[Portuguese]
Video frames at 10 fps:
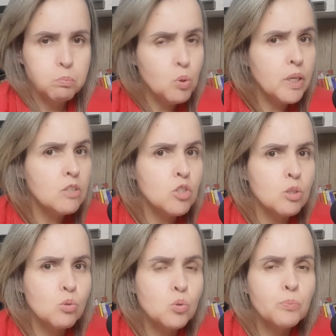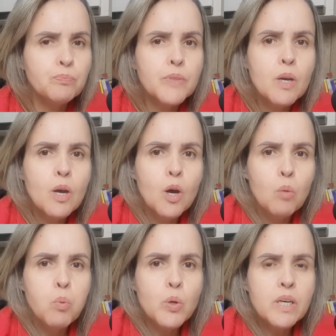Por que disso?
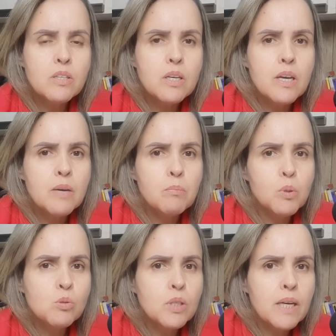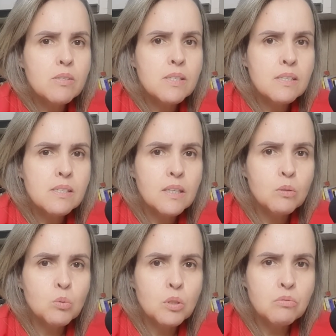Porque Bolsonaro está
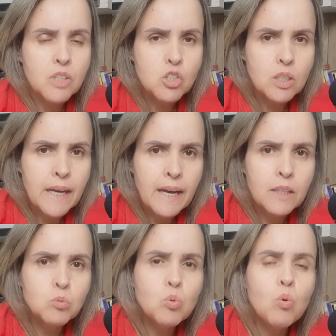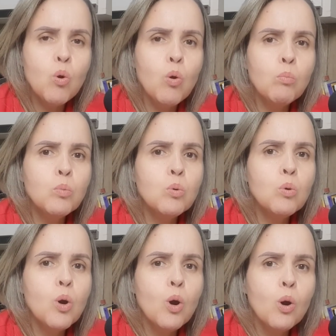sendo investigado
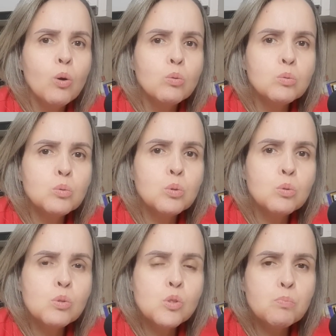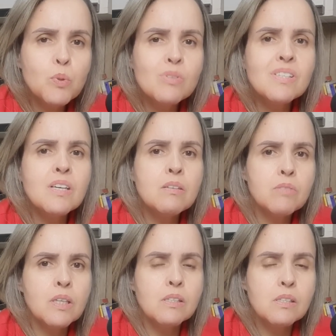como um dos
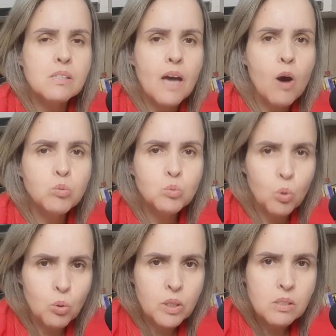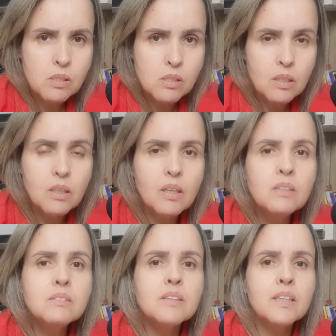possíveis autores
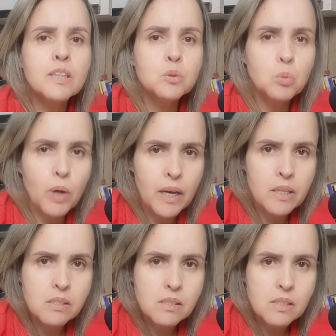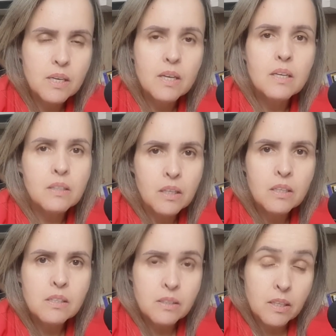intelectuais
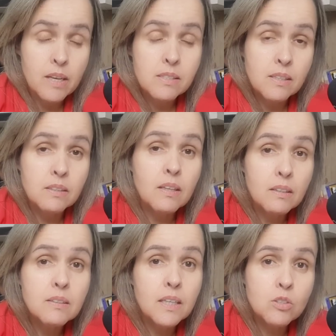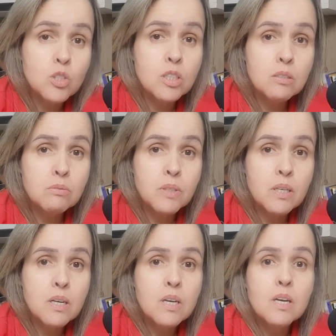de, dessa
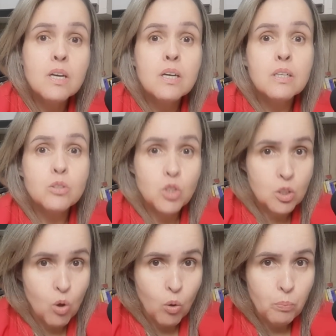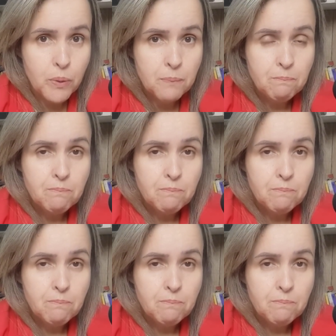tentativa de golpe.